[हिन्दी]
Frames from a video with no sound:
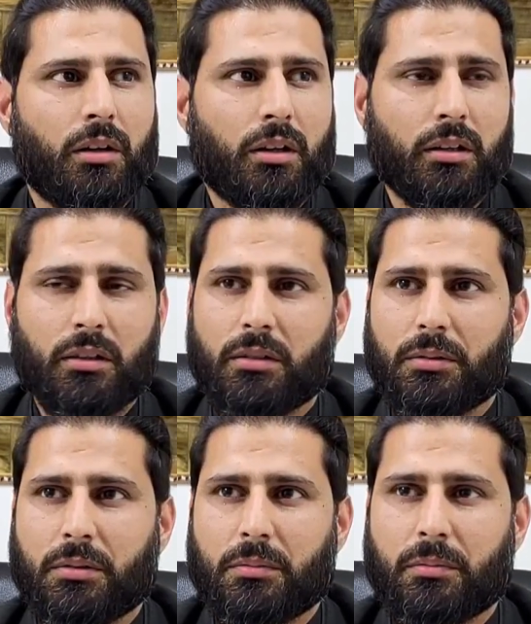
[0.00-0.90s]
और
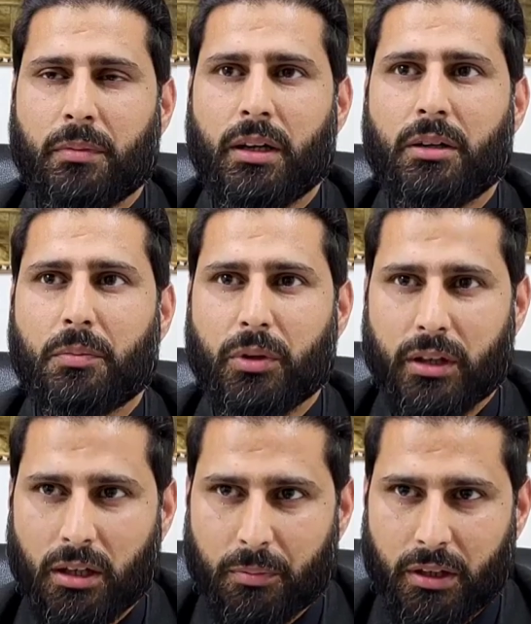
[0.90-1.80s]
मैं
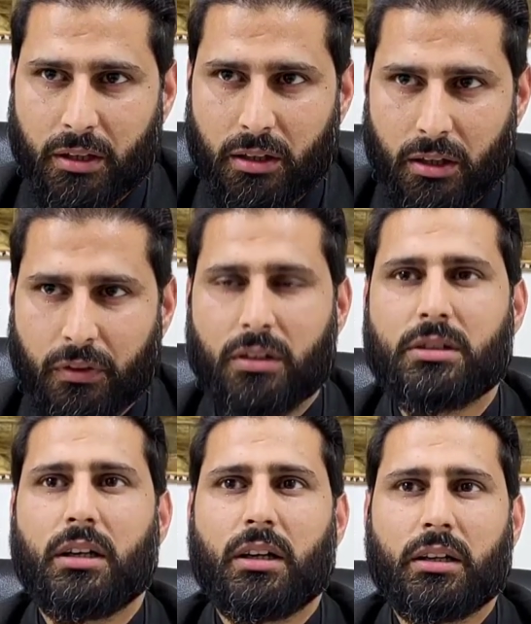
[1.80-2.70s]
पूरी अपनी
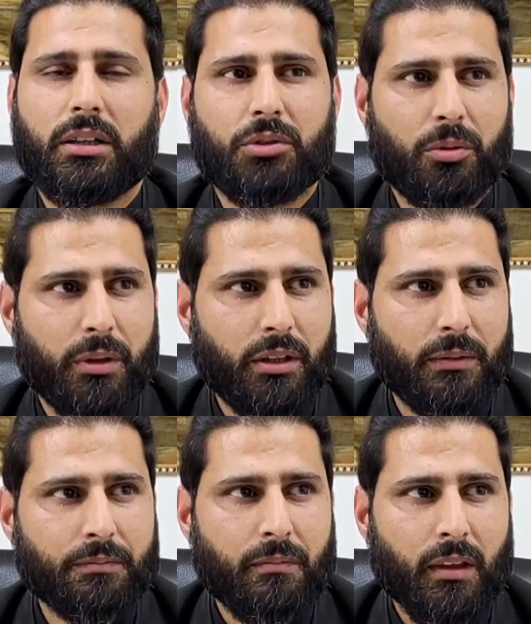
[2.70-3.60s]
एफर्ट्स लगा के जो भी
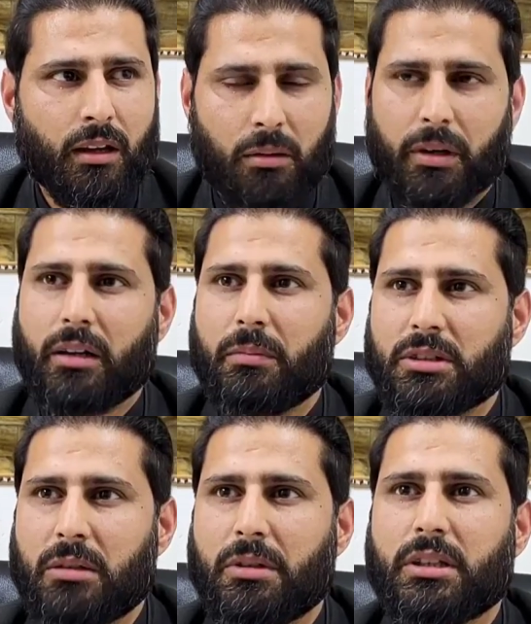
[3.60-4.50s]
हमारे
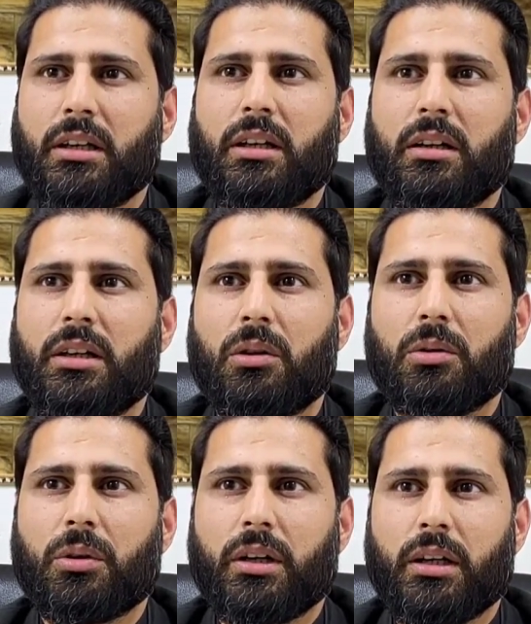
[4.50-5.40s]
मसले मसाइल यहाँ के
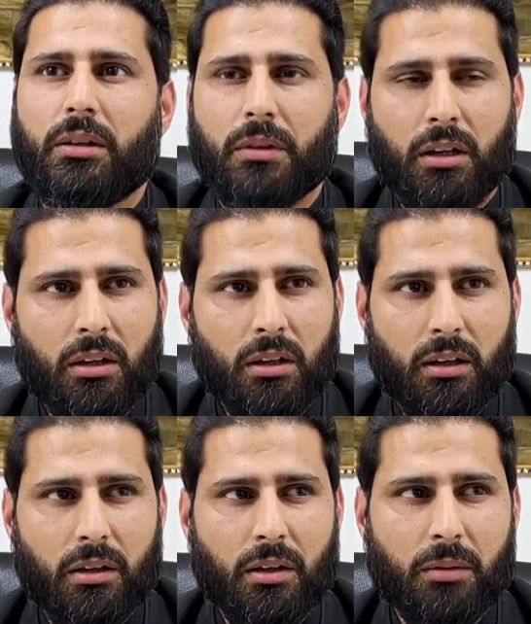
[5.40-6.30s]
लोगों के हैं
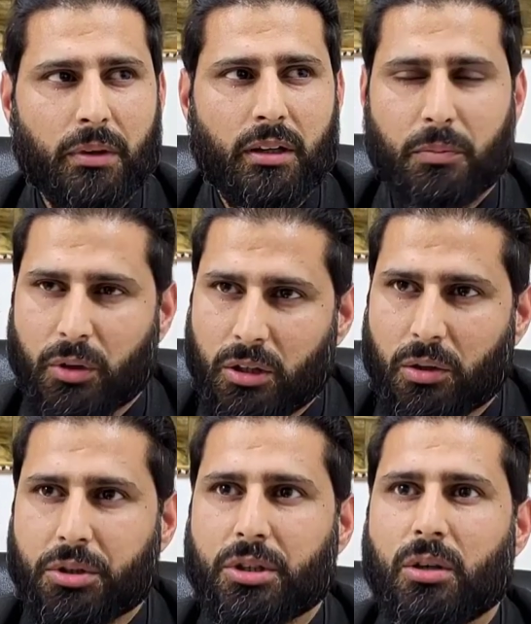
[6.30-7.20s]
हमें पूरी
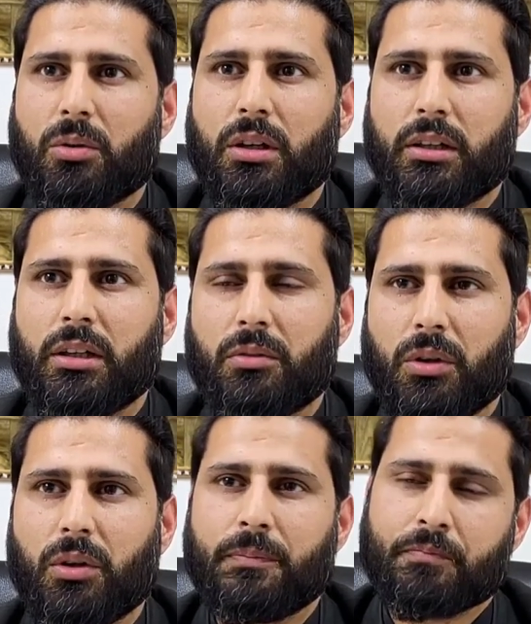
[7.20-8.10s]
कोशिश करूँगा कि
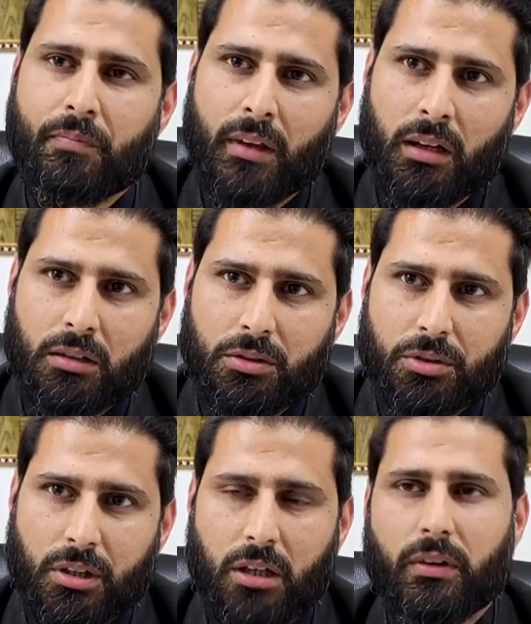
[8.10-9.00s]
वो
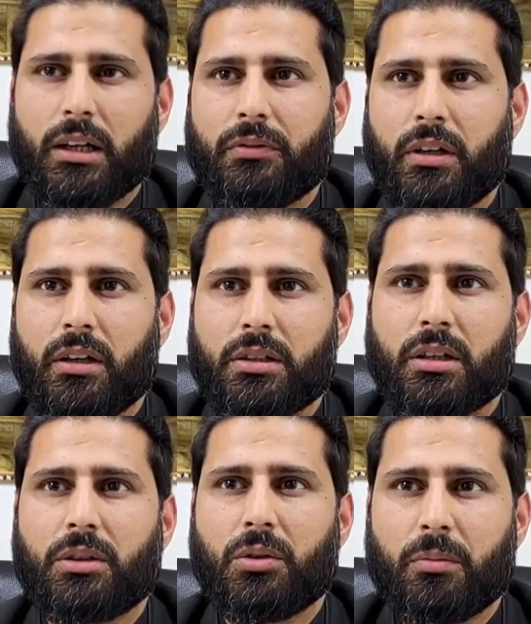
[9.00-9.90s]
जो चुनाव लाइट
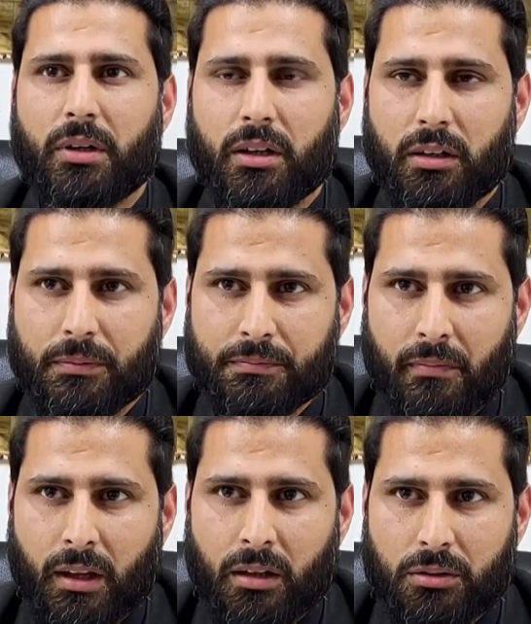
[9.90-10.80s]
फेडरेशन का जो हमारा
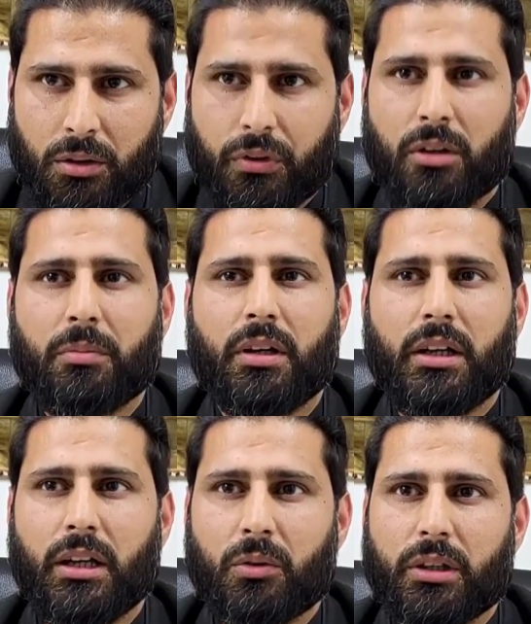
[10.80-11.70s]
जो फर्म
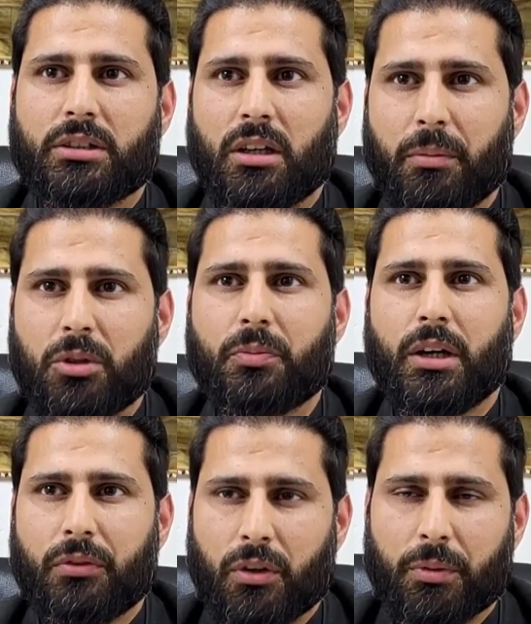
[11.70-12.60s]
बनी है उनके सामने उस
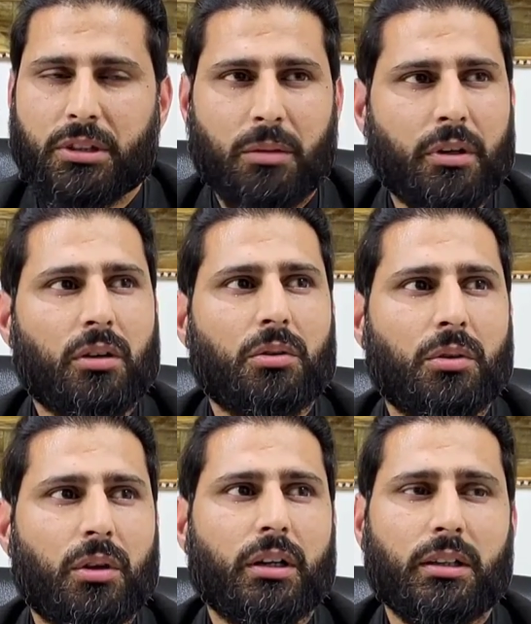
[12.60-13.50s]
प्लेटफॉर्म के सामने
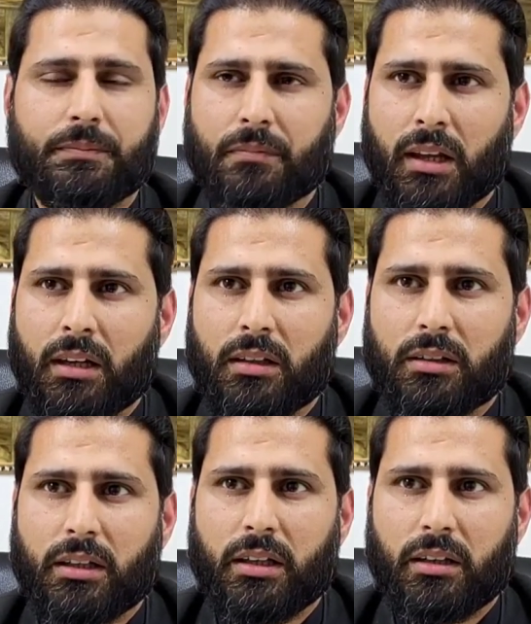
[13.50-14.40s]
रखूँ और
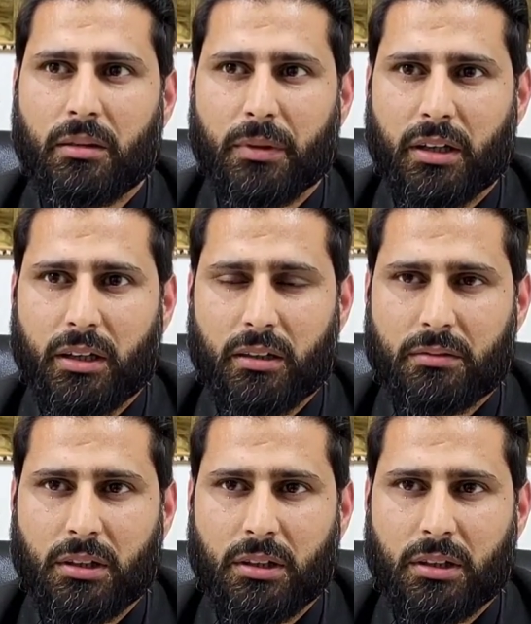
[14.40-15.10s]
देखिए हमारे